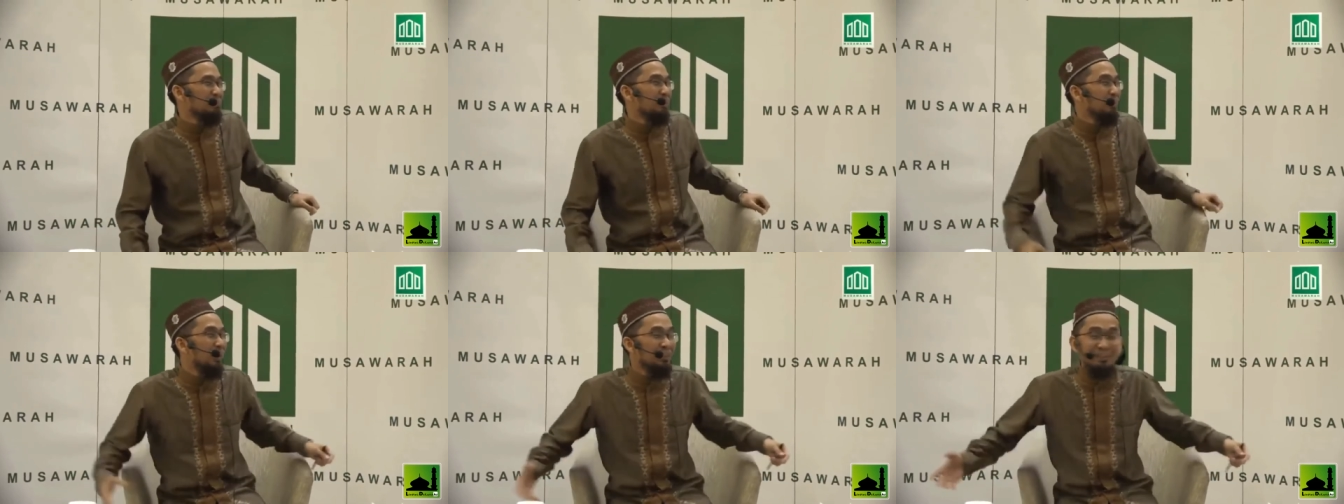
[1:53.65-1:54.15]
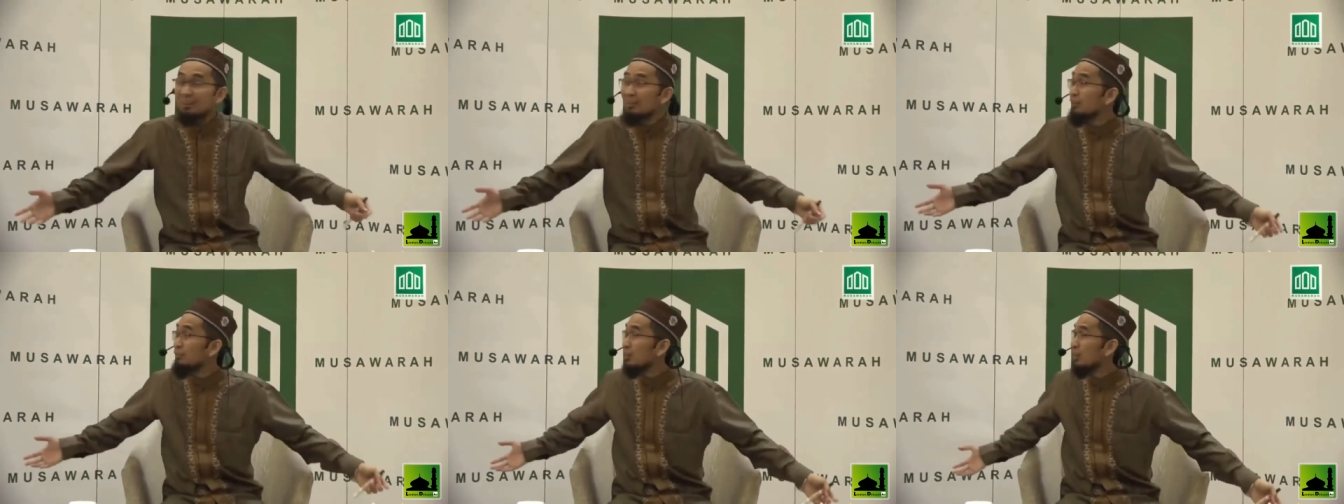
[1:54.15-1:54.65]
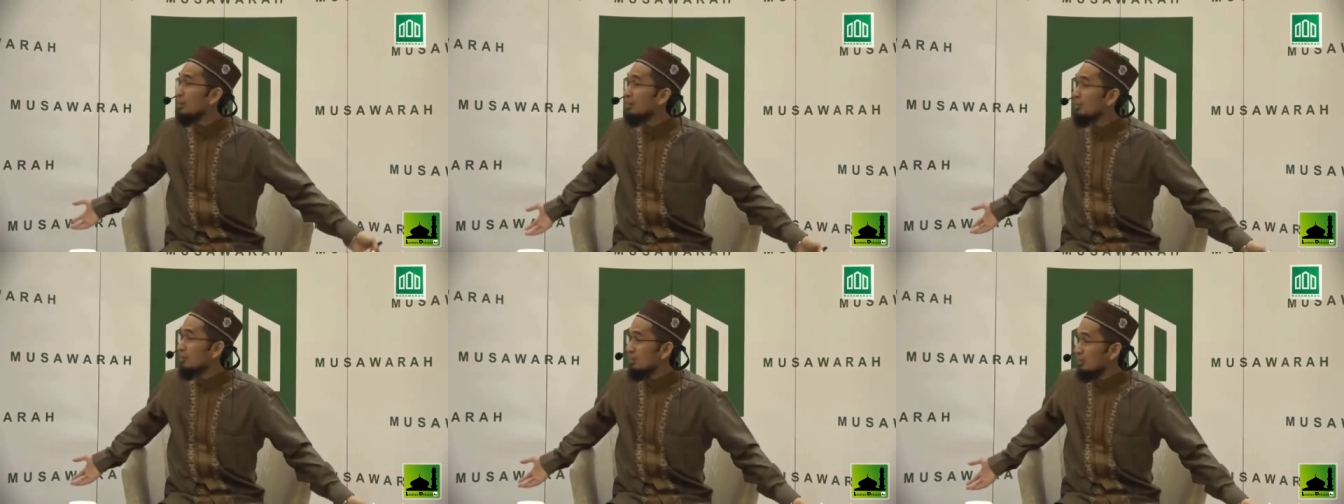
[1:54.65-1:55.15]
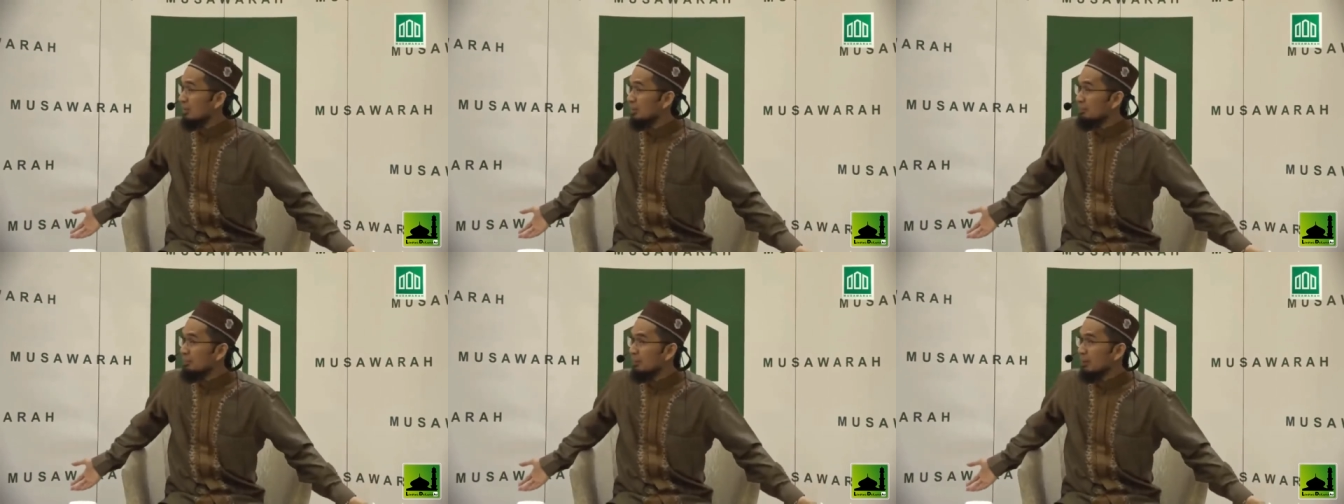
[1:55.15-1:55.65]
Bertanya tentang sifat salat Nabi sallallahu alaihi
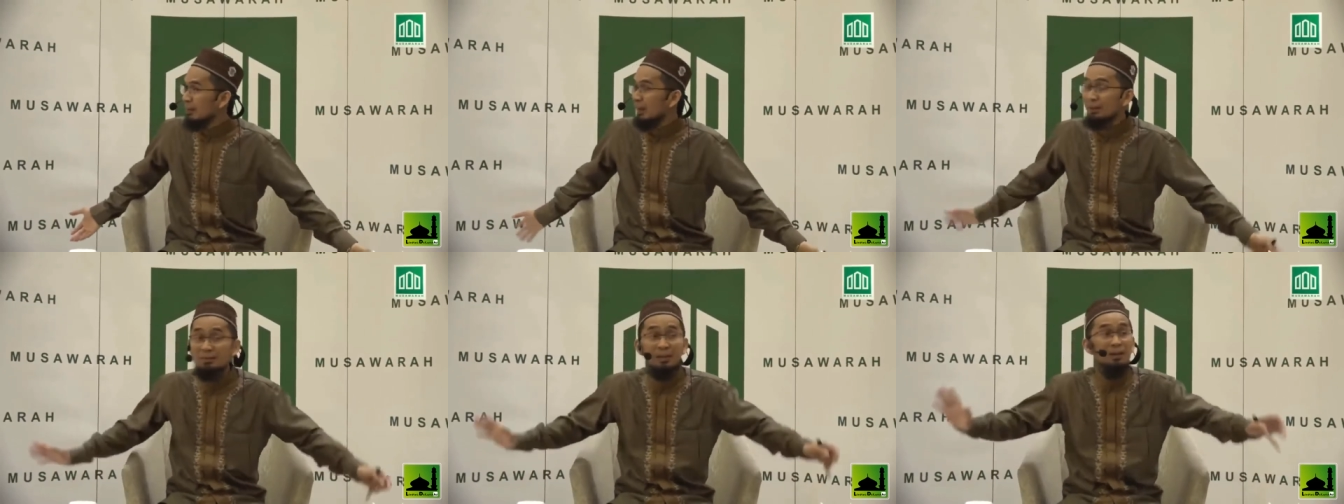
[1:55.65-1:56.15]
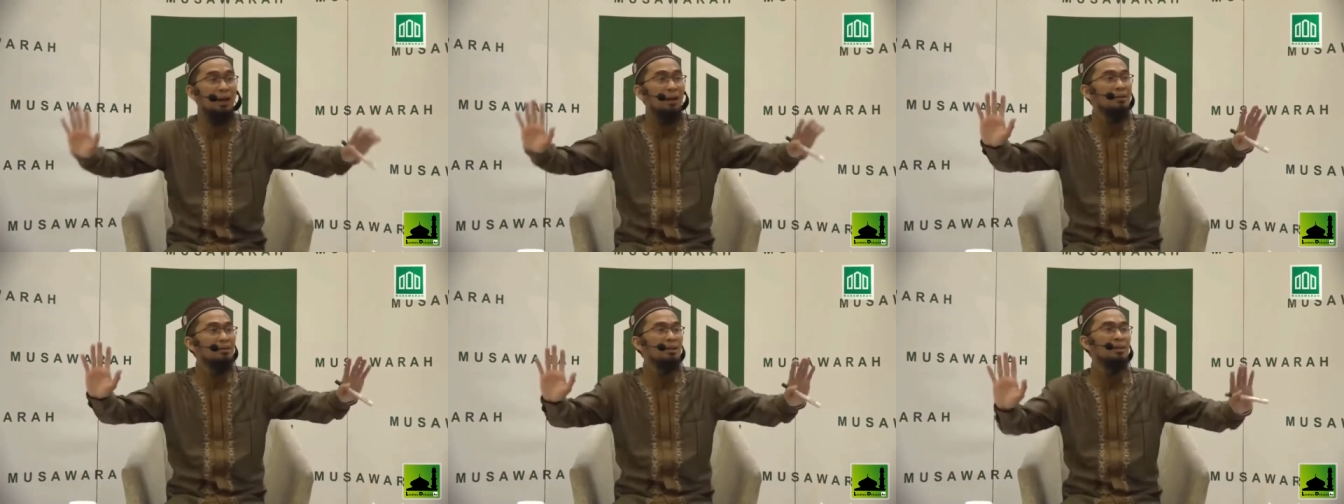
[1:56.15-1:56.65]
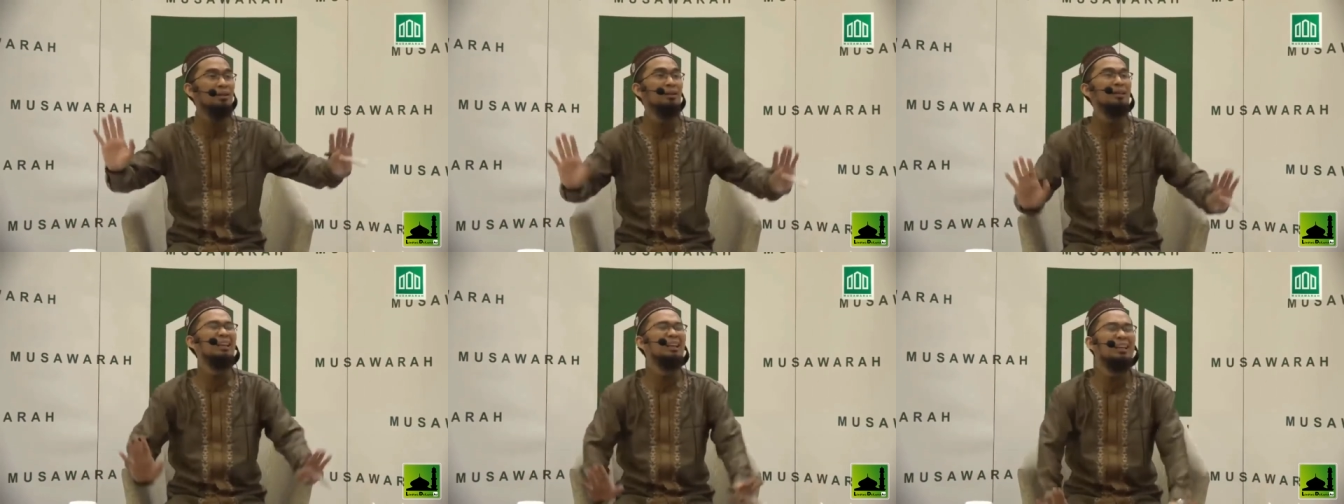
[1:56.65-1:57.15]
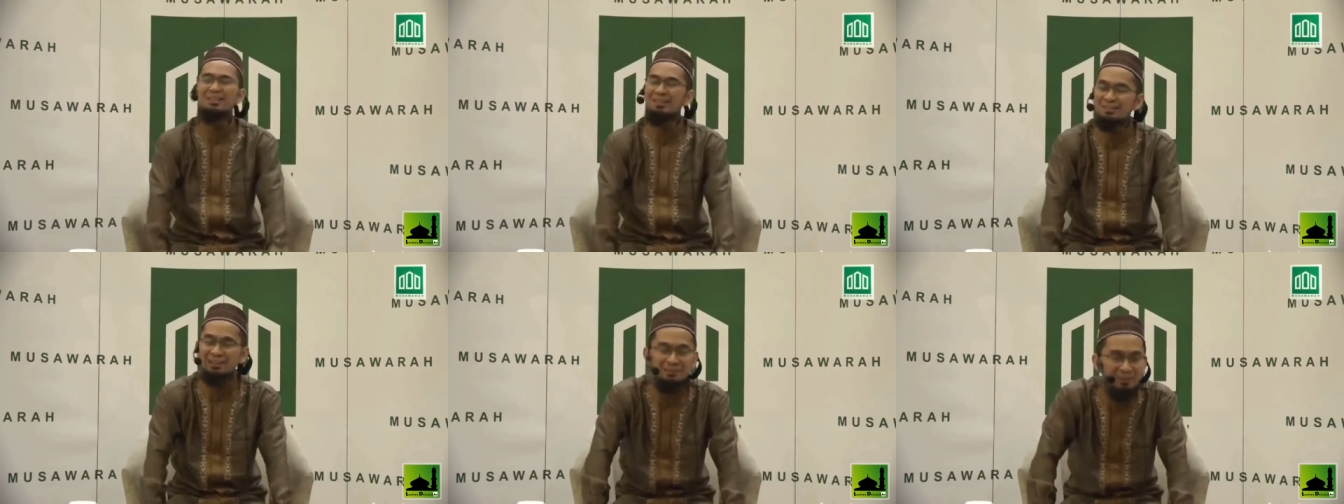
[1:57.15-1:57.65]
wasallam. Kata Sayyidah Aisyah,
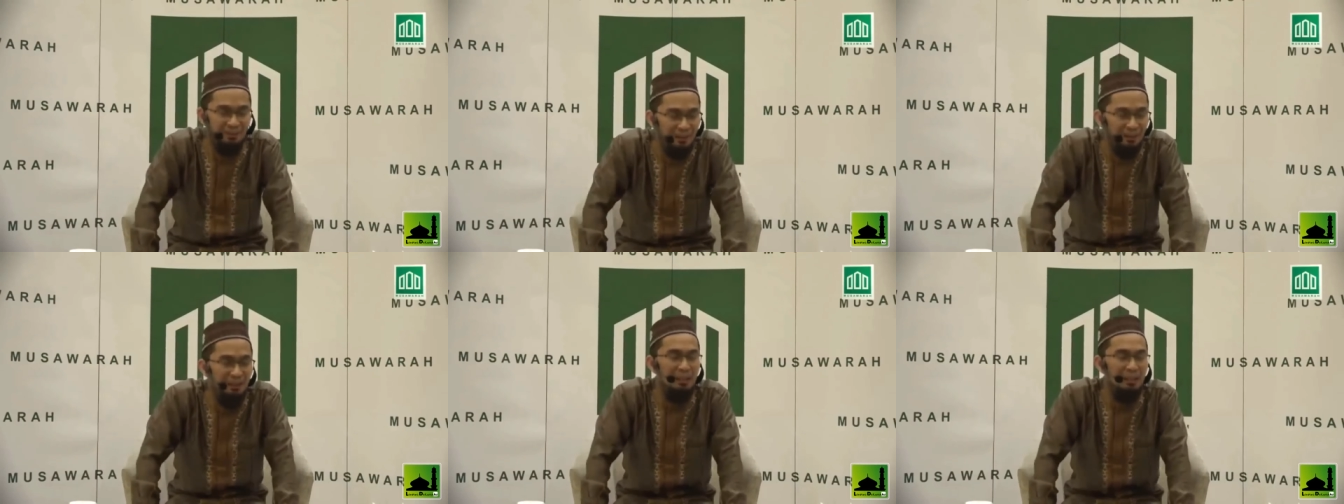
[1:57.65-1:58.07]
ringkas kalimatnya.